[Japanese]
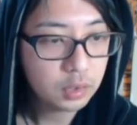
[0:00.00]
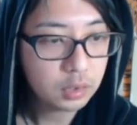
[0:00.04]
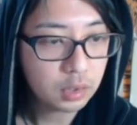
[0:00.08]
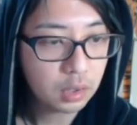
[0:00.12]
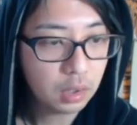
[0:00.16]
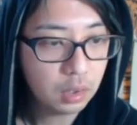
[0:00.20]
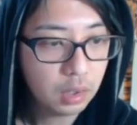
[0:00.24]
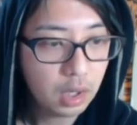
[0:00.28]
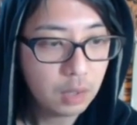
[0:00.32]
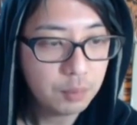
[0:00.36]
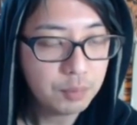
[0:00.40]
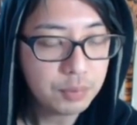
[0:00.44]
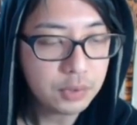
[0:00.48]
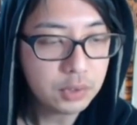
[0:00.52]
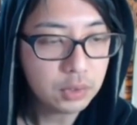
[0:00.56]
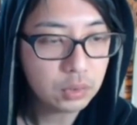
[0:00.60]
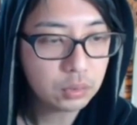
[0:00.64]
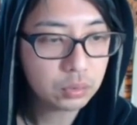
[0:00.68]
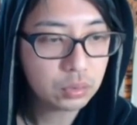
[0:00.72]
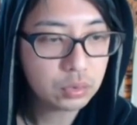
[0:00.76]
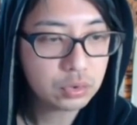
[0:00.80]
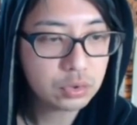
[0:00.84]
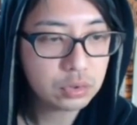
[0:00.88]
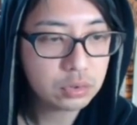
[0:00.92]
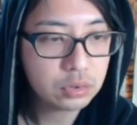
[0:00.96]
なんか
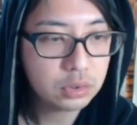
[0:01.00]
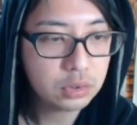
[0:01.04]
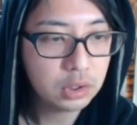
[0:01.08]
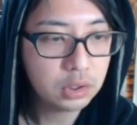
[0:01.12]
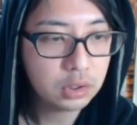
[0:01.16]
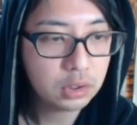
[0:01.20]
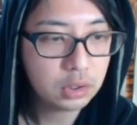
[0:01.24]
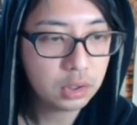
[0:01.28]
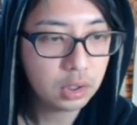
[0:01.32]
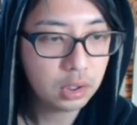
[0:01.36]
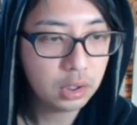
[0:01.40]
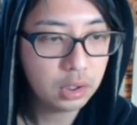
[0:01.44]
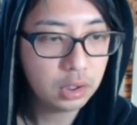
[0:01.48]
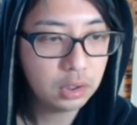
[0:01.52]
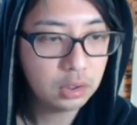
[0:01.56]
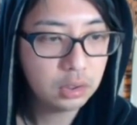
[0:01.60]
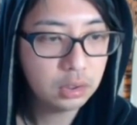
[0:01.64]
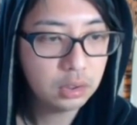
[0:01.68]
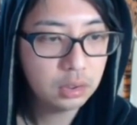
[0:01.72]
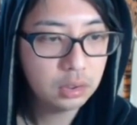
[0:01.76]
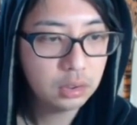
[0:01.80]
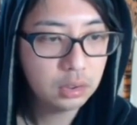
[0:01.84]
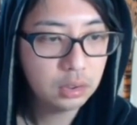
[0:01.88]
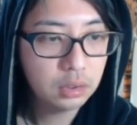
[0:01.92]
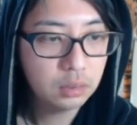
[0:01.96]
アプリを途中で一回、